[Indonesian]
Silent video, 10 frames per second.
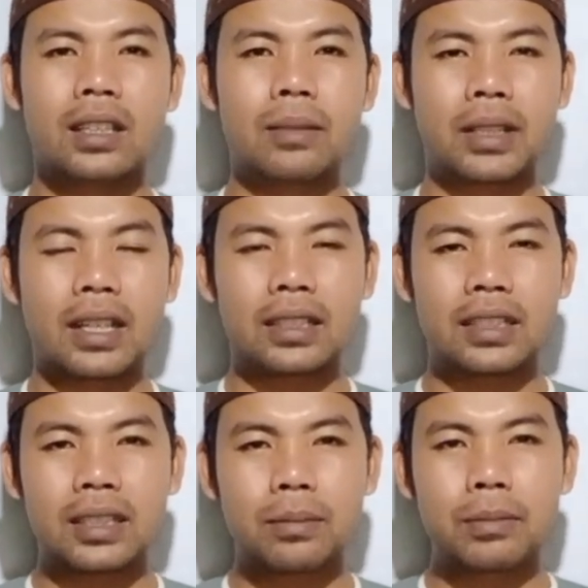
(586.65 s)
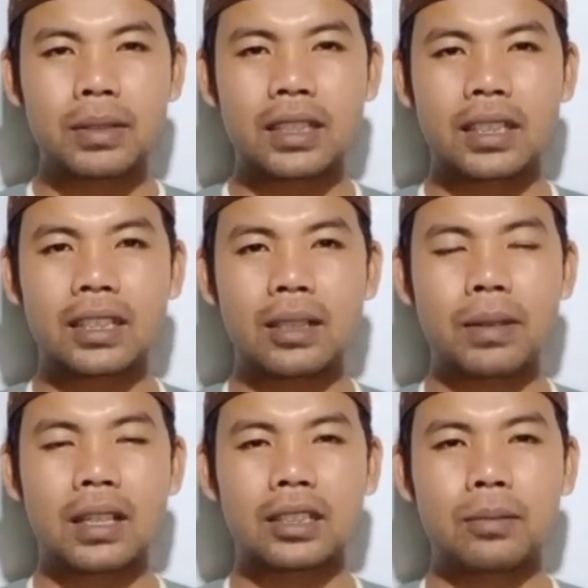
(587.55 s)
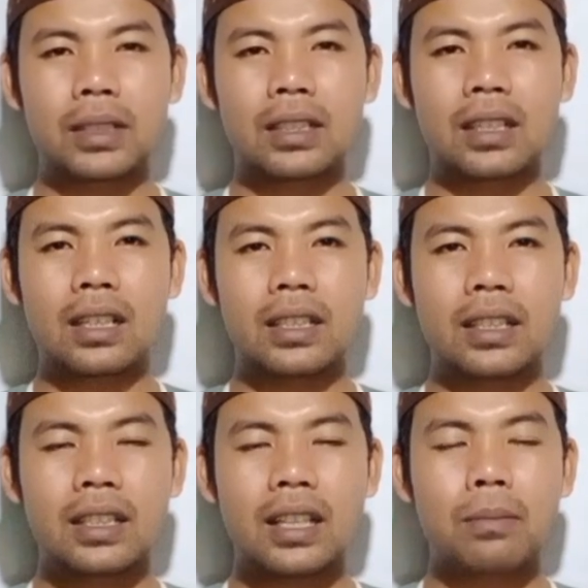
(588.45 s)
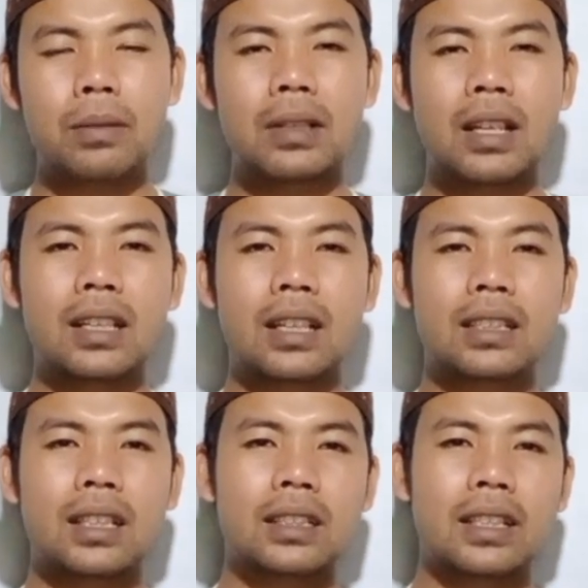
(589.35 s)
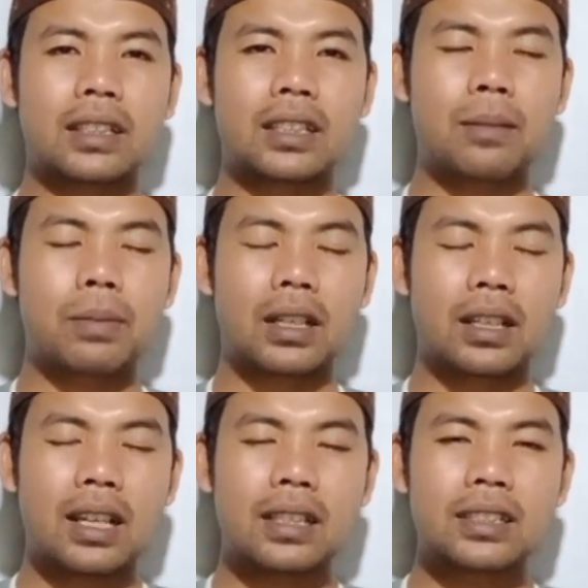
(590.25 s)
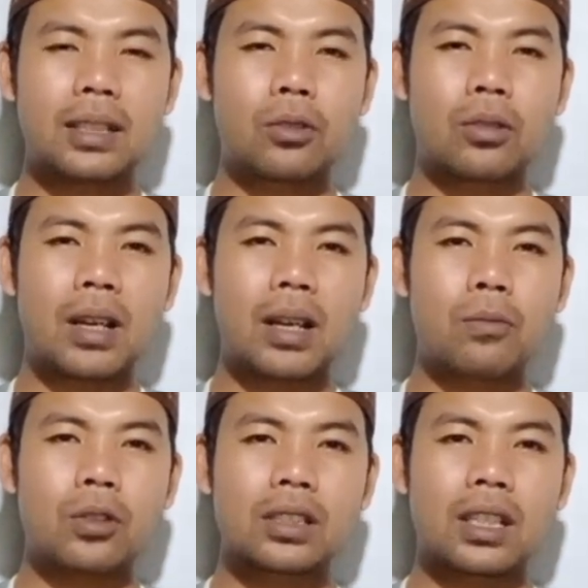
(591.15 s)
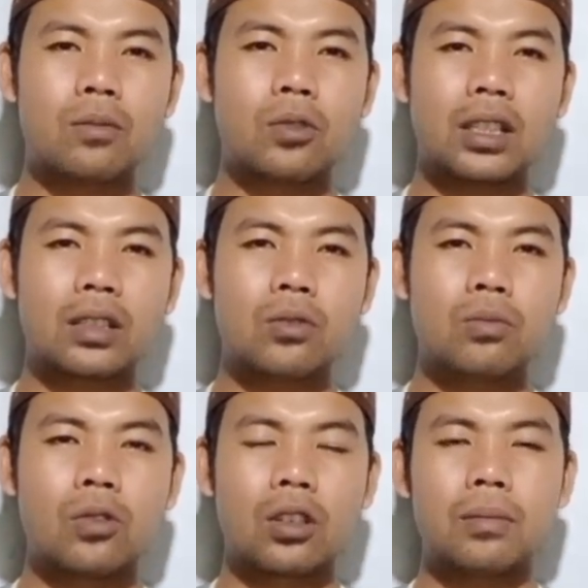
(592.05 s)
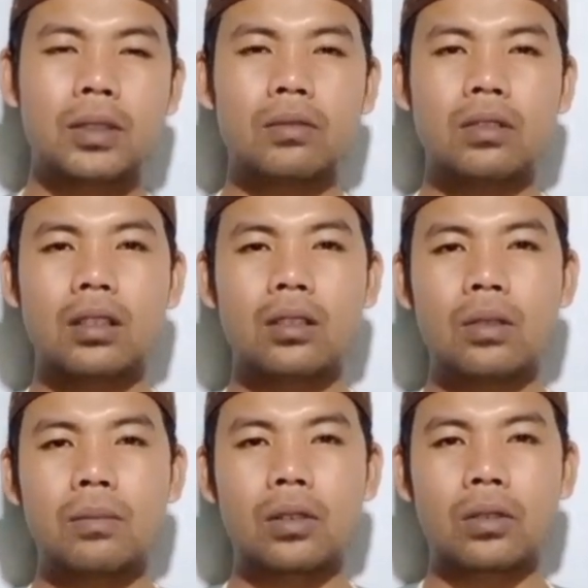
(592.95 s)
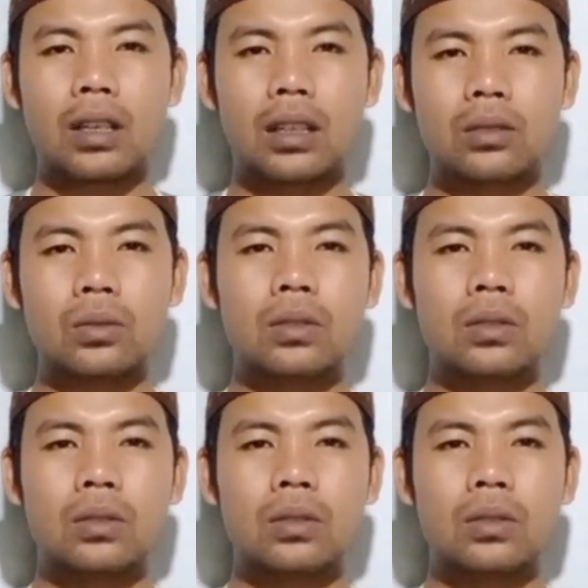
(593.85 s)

Demikian saja pembahasan kita pada kesempatan kali ini. Apabila ada kata-kata yang tidak berkenan, saya mohon maaf. Wassalamualaikum warahmatullahi wabarakatuh.